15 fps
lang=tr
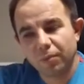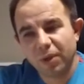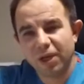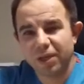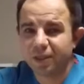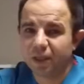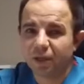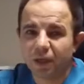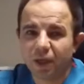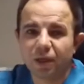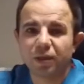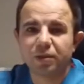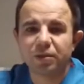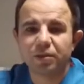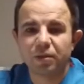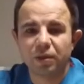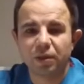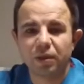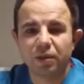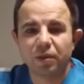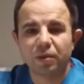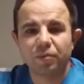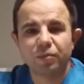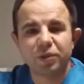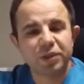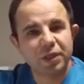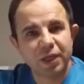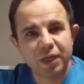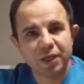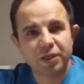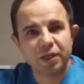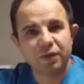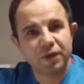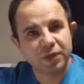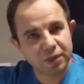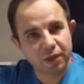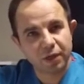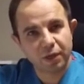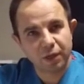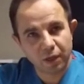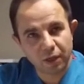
Bazen hani e, bir dereceye vesaire